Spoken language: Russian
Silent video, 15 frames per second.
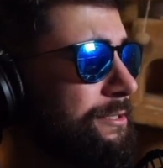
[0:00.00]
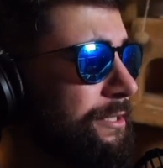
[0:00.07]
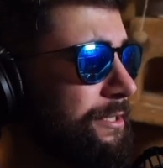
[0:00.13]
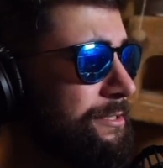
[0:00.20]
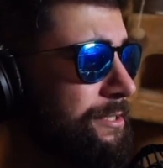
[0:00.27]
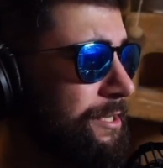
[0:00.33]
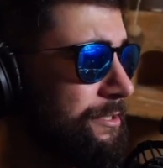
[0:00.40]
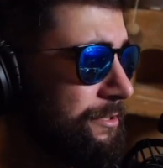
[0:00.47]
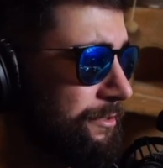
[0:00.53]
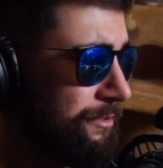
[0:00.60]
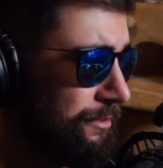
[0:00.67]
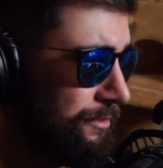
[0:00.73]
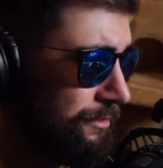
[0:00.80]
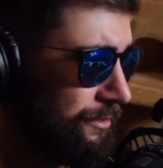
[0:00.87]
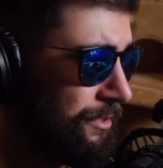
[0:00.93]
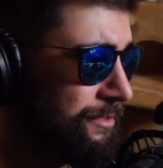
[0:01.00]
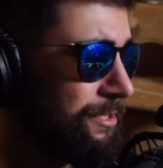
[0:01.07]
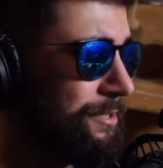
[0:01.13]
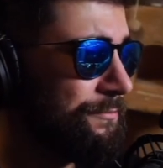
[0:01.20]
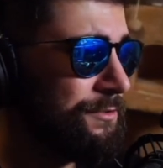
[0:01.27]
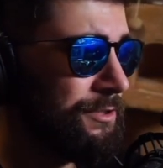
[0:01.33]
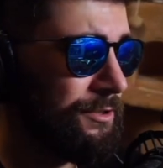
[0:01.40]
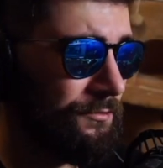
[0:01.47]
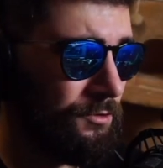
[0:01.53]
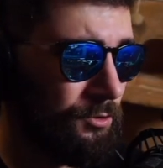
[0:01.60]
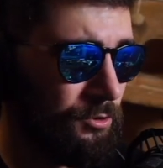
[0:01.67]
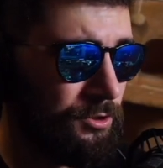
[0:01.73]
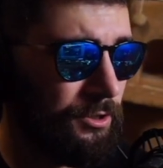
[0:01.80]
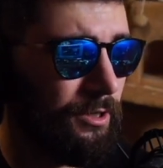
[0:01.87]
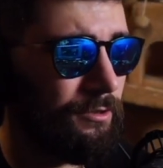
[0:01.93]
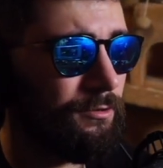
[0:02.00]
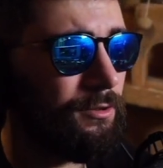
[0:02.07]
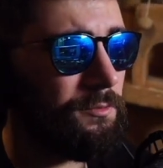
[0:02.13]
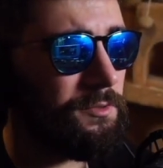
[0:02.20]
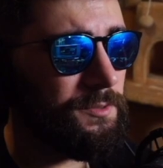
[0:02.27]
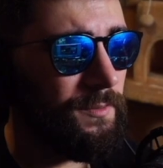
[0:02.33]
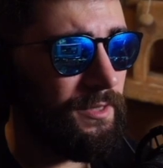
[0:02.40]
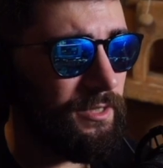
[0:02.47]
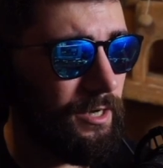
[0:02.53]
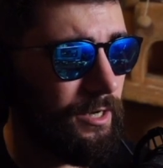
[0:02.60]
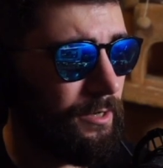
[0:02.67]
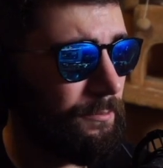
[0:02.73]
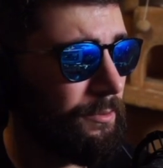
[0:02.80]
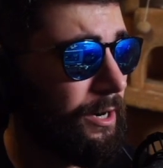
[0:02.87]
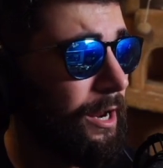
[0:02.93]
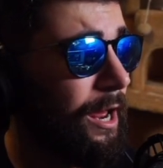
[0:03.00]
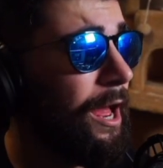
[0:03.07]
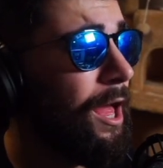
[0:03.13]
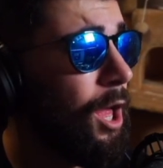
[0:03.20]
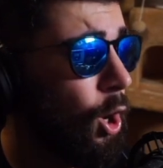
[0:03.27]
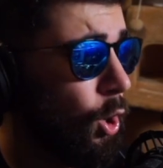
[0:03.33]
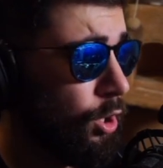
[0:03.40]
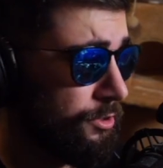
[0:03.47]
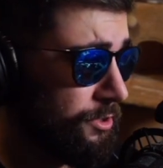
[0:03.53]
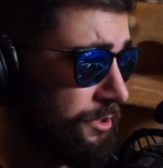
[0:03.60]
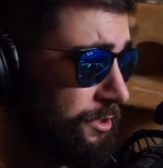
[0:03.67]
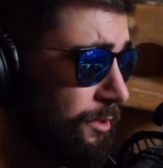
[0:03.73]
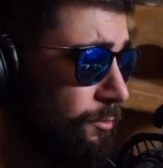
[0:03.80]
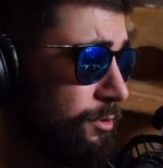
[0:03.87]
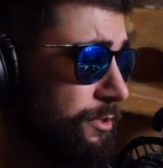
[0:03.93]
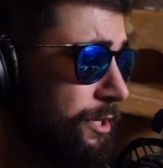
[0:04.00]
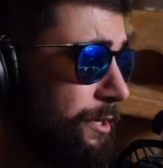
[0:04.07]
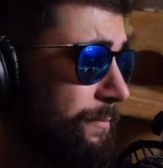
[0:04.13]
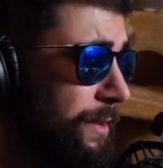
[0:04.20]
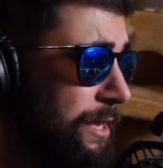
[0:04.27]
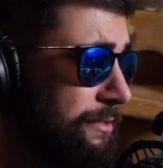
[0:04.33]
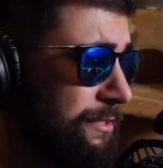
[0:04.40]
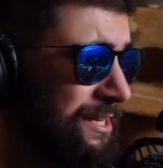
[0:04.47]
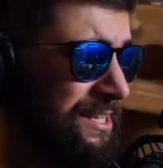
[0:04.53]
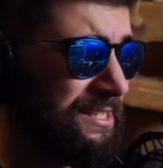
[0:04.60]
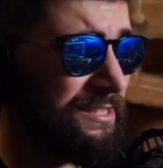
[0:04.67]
есть один, э, на самом деле, видосик, который мы смотрели про вот этих вот ребят,